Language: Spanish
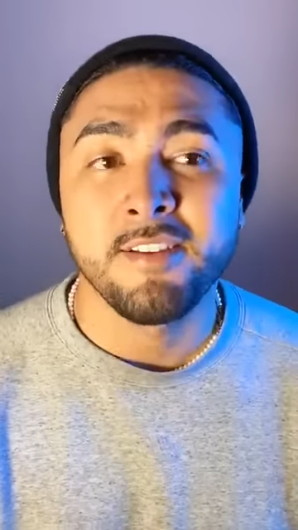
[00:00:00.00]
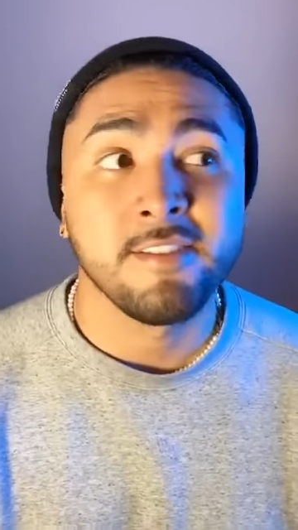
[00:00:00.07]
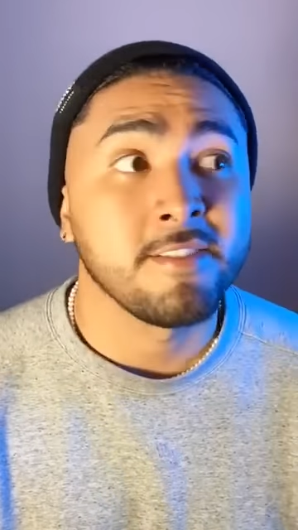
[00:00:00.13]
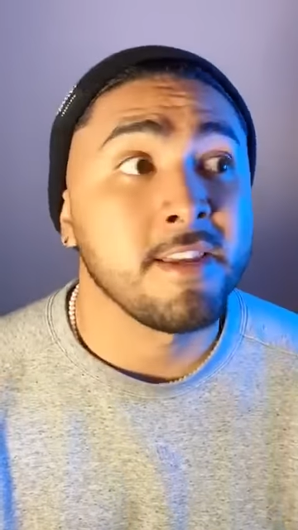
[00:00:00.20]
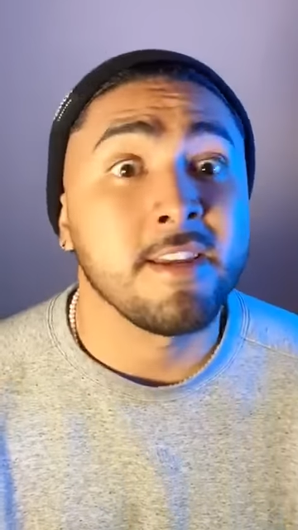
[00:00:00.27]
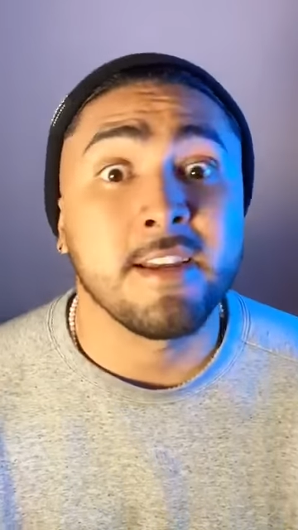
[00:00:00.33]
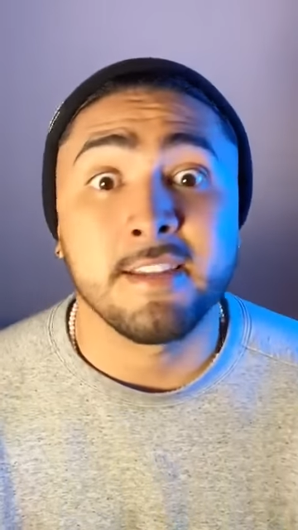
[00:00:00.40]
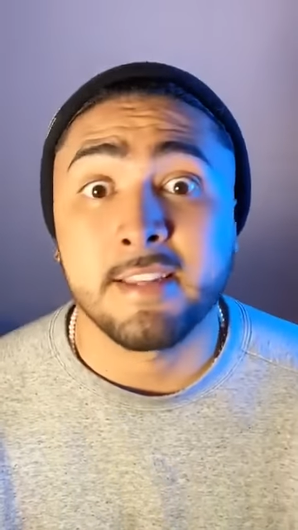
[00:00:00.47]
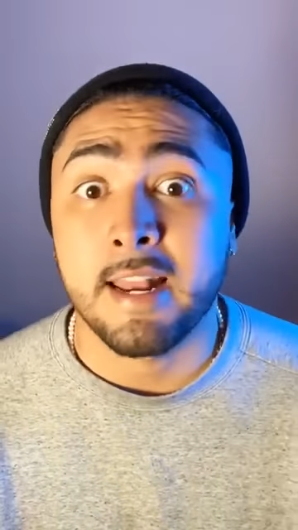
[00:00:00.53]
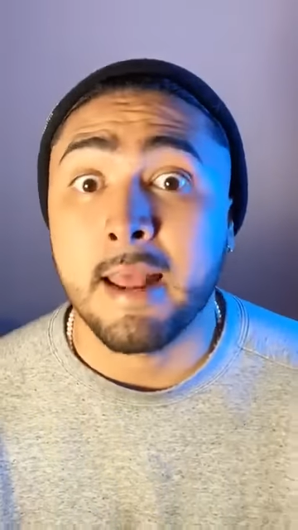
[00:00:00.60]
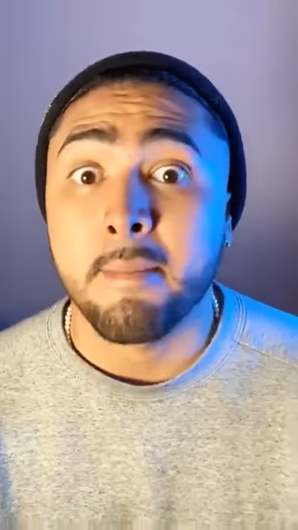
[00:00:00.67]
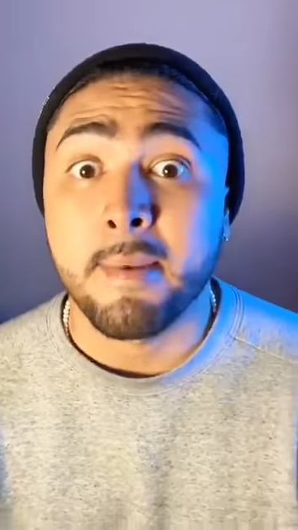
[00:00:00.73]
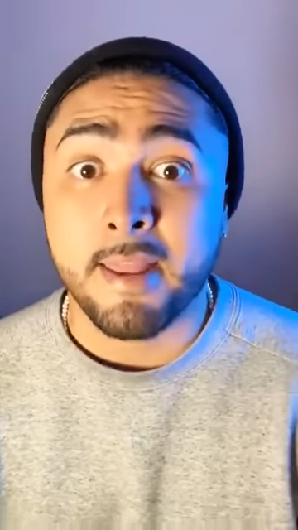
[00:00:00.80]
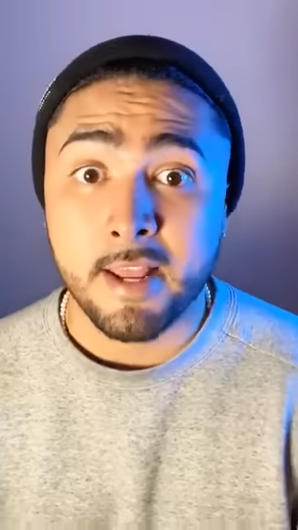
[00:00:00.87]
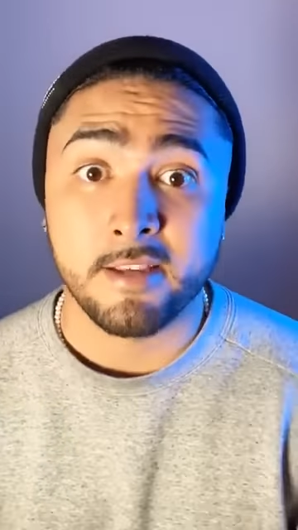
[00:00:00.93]
sin que se
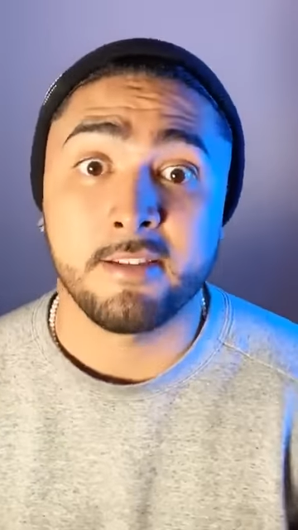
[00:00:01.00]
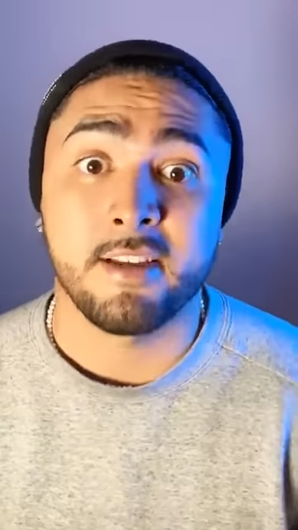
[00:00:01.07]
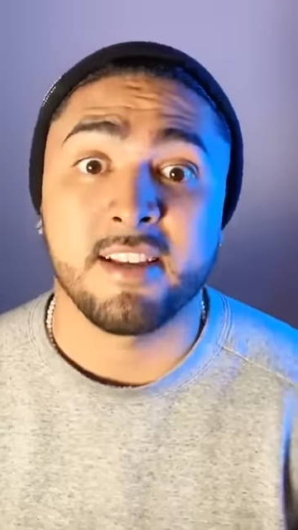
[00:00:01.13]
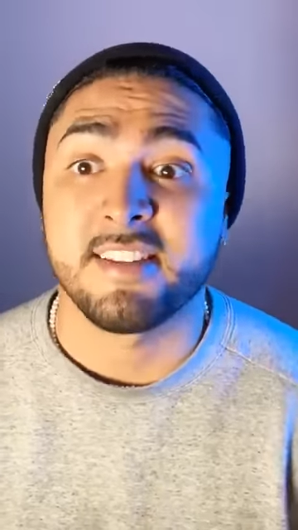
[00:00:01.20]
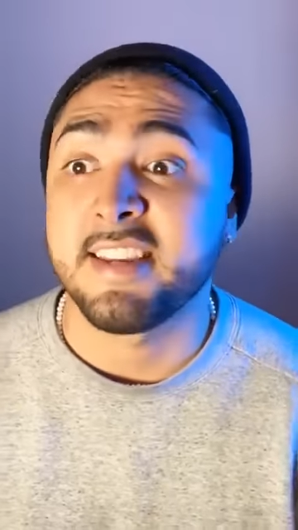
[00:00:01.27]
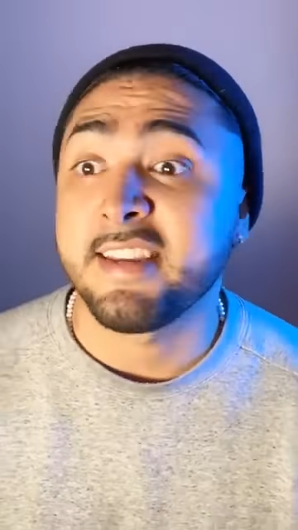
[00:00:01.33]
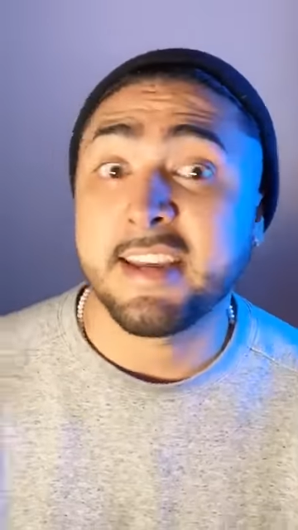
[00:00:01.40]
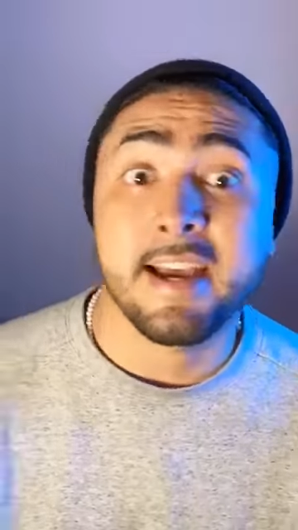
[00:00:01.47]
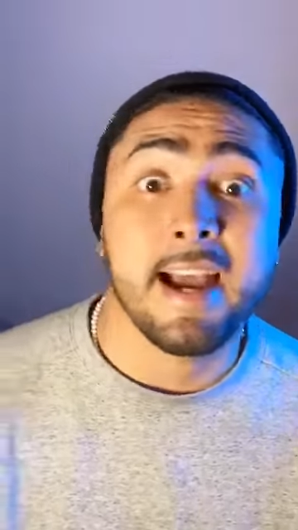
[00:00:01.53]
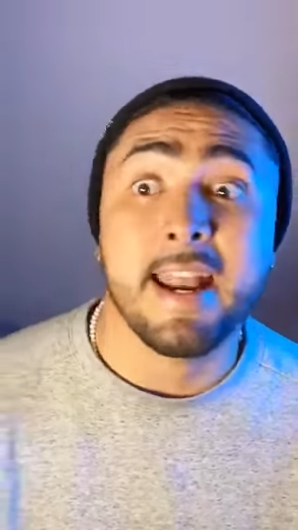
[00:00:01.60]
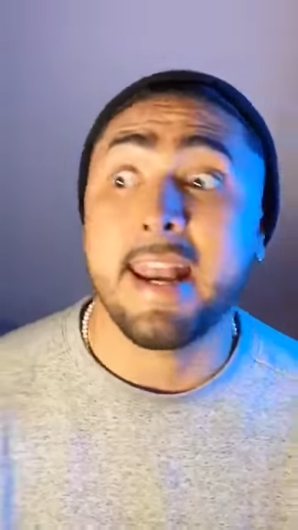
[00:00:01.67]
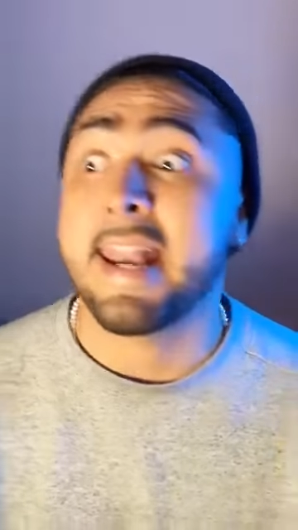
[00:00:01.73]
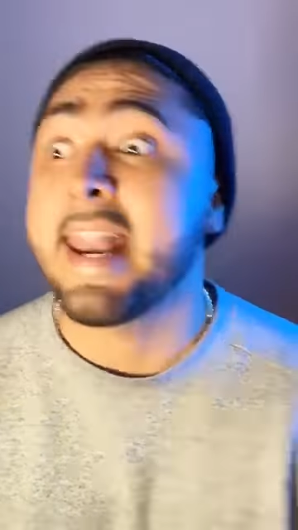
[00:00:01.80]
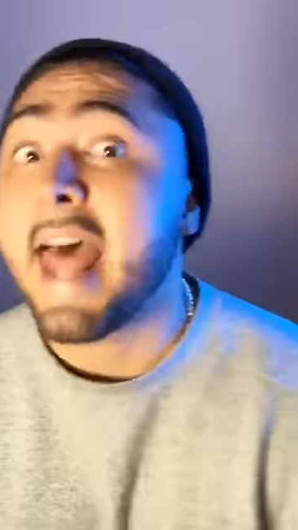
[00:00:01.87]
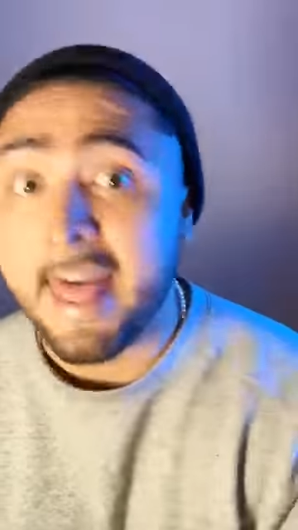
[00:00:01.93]
la merezca, sin que
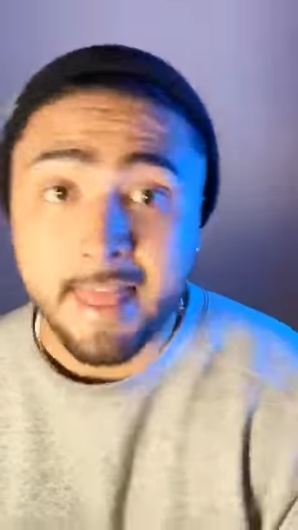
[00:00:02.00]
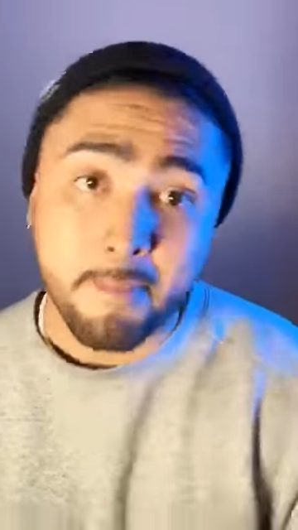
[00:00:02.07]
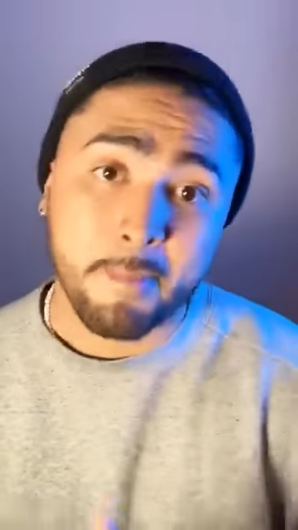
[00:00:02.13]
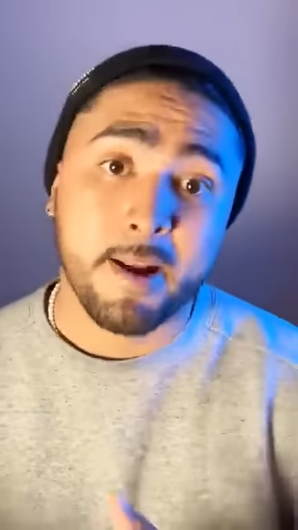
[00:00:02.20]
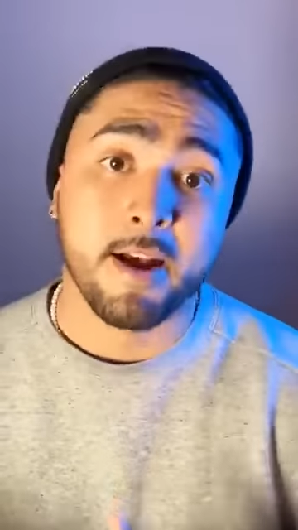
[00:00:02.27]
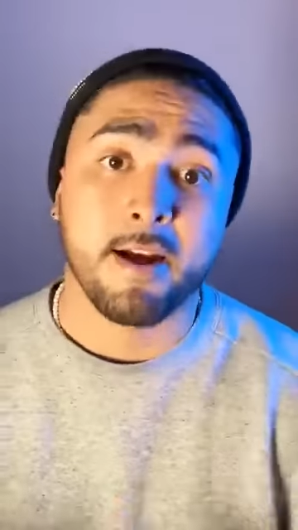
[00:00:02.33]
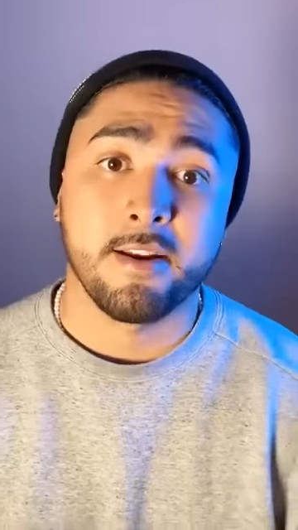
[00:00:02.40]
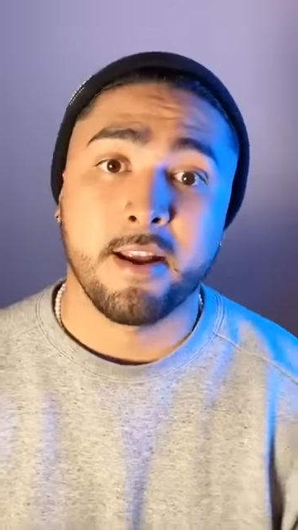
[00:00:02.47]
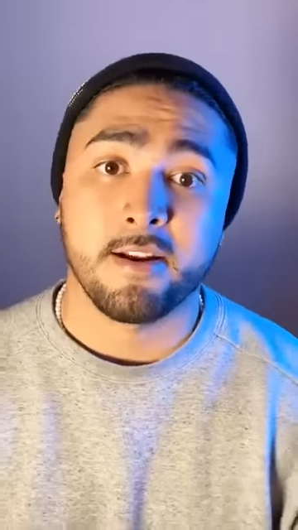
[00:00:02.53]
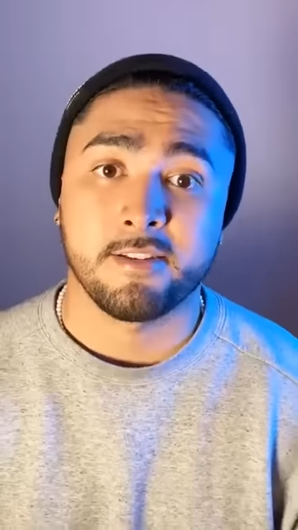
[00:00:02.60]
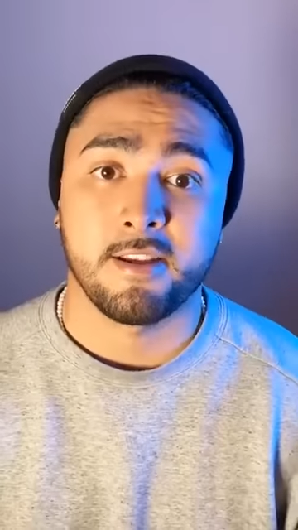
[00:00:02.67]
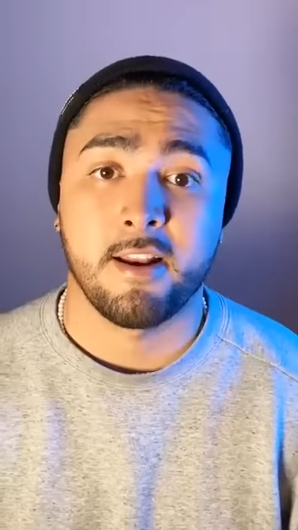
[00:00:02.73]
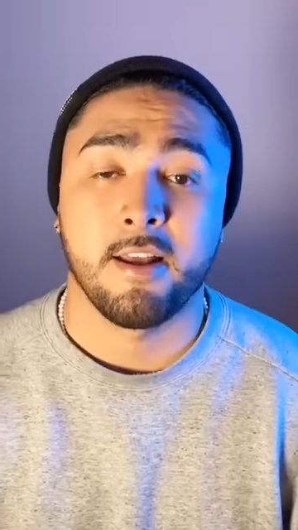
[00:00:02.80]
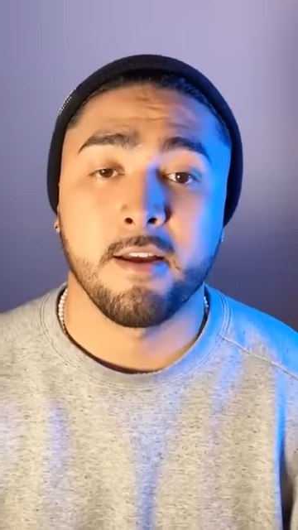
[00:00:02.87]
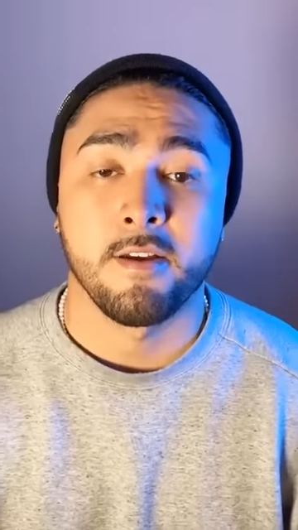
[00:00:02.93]
haga nada para
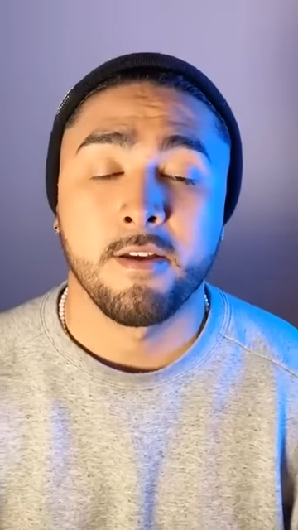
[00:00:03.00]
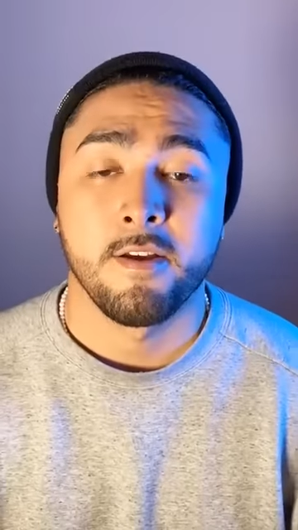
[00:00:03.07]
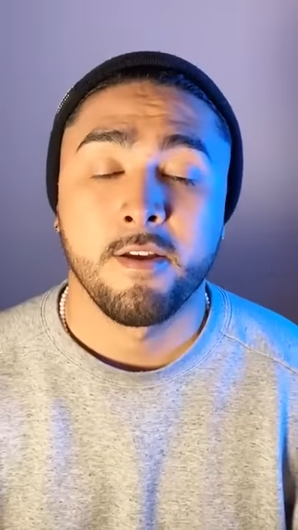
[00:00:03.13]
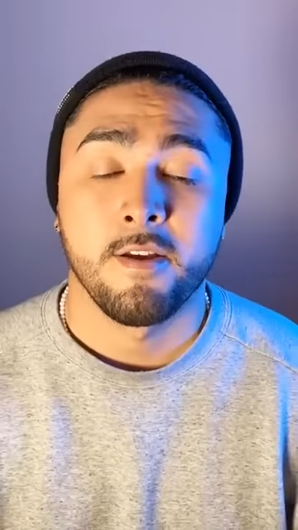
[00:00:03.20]
ganársela.